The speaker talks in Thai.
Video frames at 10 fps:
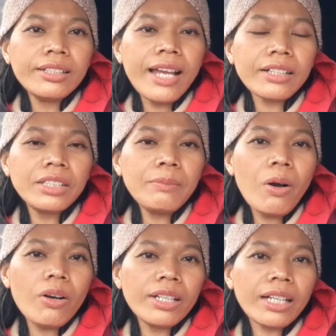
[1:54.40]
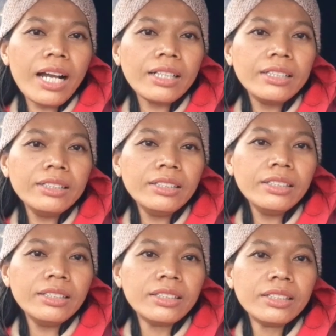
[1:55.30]
อย่างที่บอกนะคะ คือ
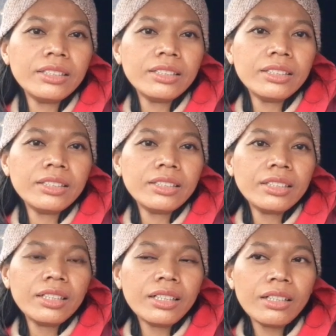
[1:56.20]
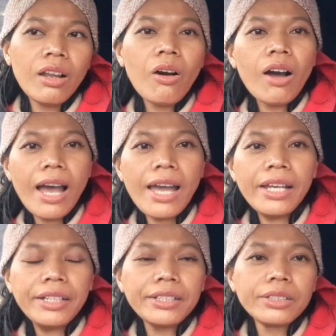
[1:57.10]
รอให้
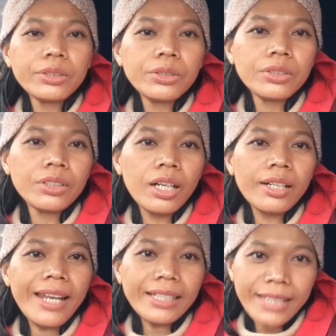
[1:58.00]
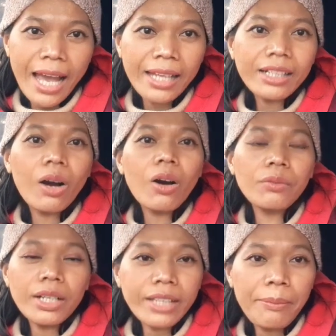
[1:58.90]
แน่ใจก่อน
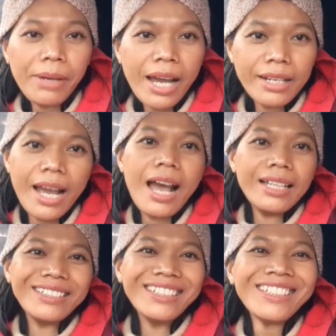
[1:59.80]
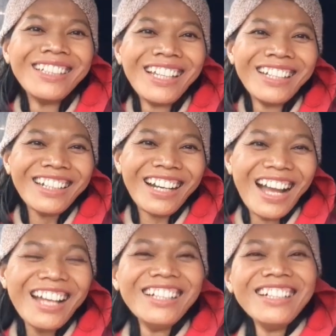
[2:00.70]
ว่าทำงานได้จริงๆนะ
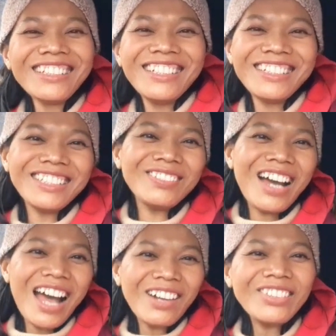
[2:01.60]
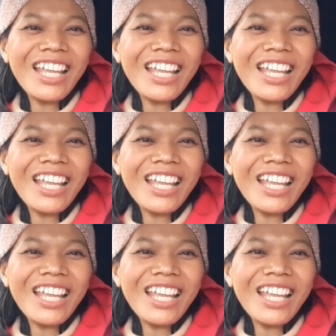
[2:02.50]
คะถึงจะมาอัป